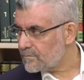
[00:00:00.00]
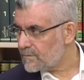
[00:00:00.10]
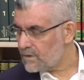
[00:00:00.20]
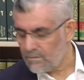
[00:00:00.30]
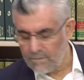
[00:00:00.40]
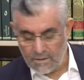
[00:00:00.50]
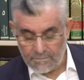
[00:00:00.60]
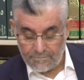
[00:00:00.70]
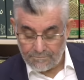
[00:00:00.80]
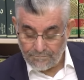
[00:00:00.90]
Şimdi
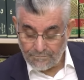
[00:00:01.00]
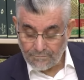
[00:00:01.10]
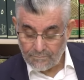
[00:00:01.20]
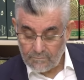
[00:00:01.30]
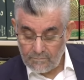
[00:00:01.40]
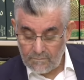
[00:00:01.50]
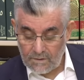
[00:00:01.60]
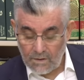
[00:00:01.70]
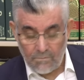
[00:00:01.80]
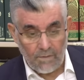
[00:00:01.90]

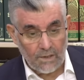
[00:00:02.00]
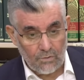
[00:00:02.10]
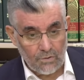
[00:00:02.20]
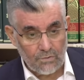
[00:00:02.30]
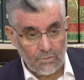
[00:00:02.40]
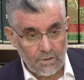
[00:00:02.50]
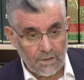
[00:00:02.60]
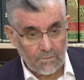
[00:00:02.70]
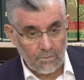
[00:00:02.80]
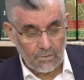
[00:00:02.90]
bakıyorsunuz
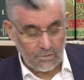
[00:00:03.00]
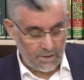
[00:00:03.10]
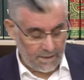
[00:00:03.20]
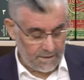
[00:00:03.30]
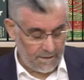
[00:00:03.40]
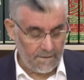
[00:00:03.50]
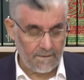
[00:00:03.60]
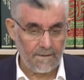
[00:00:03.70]
ki bu şey de